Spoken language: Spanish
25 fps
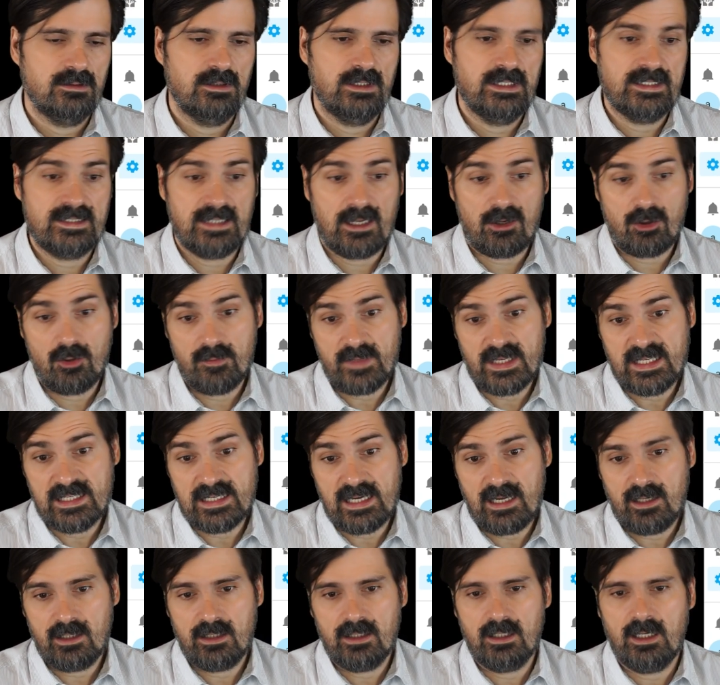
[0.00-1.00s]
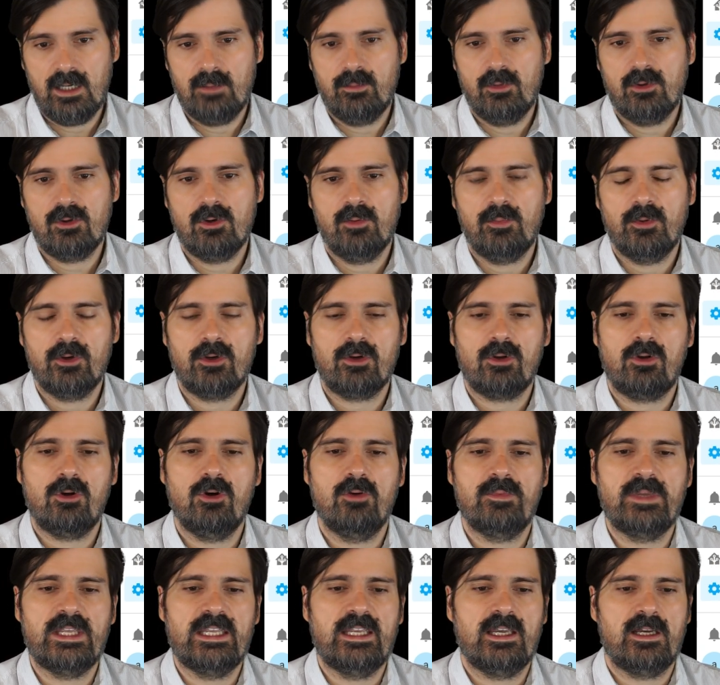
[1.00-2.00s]
esta comilla, y la pongo por
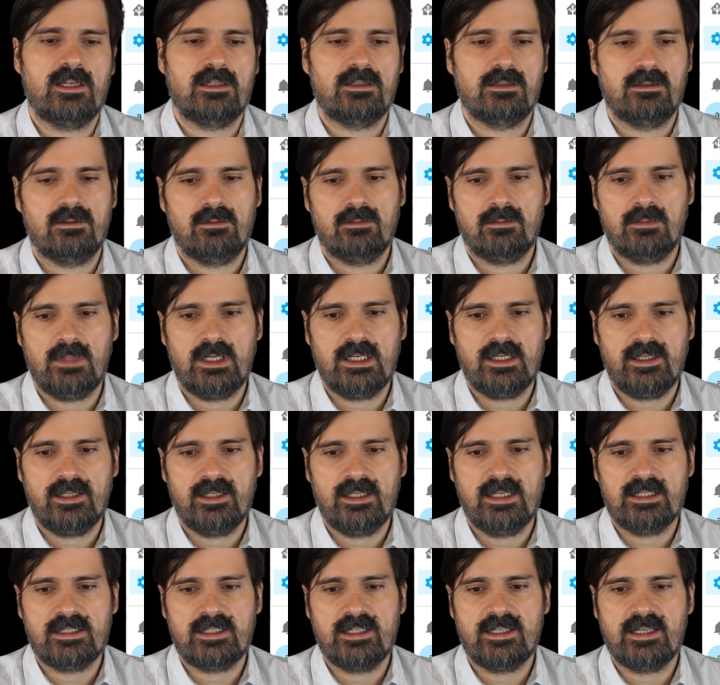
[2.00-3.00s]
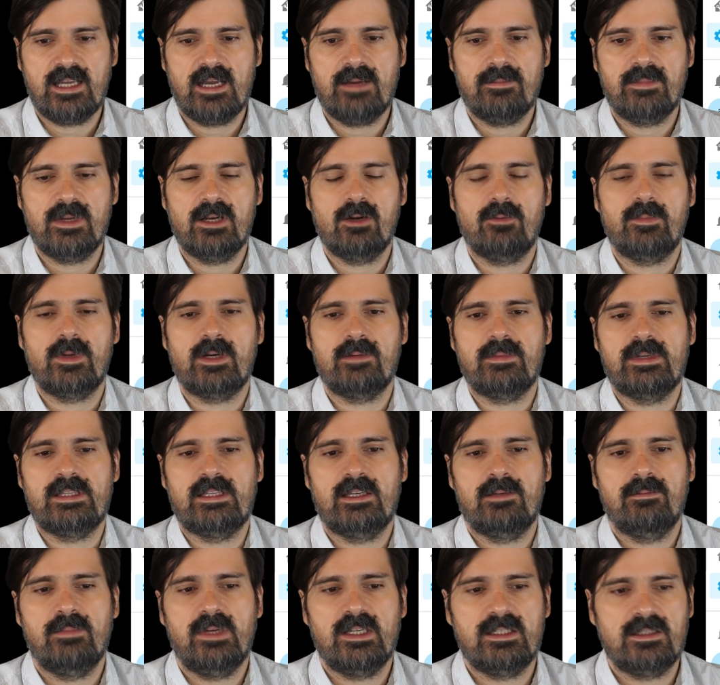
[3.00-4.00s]
comillas, ¿vale? Y así ya me lo
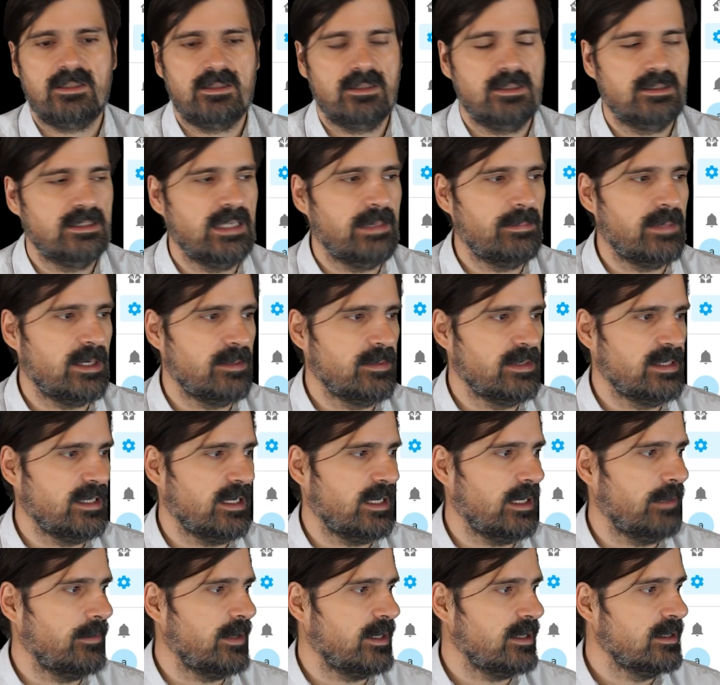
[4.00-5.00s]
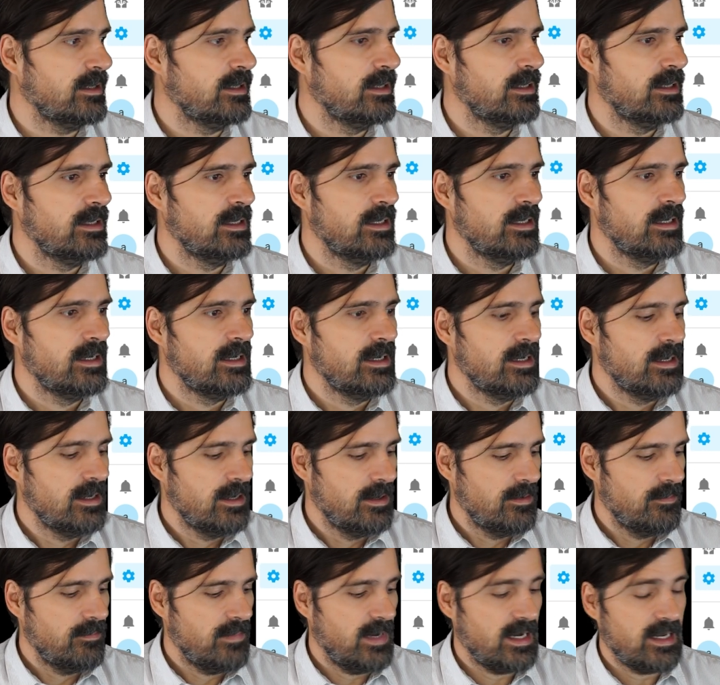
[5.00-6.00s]
permite, ¿veis? Ya permite grabar.
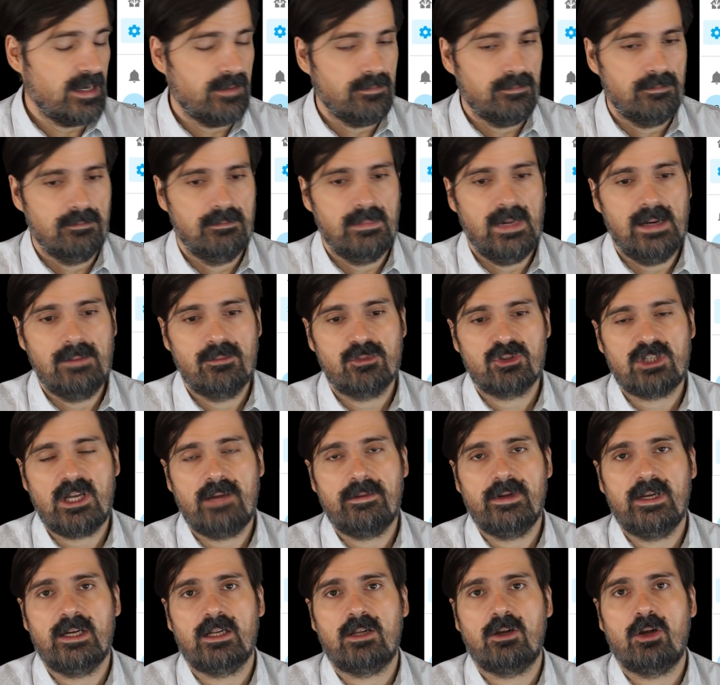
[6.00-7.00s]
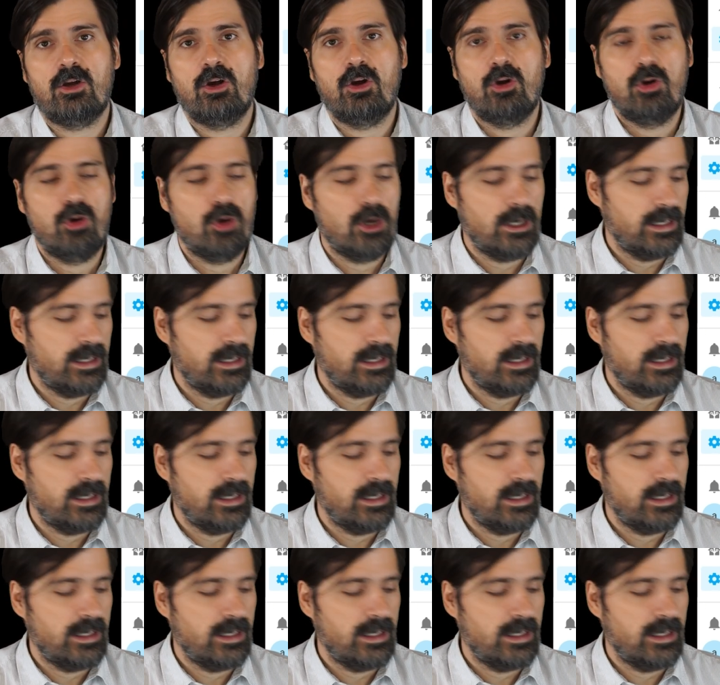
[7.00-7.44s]
Vale, vamos a ver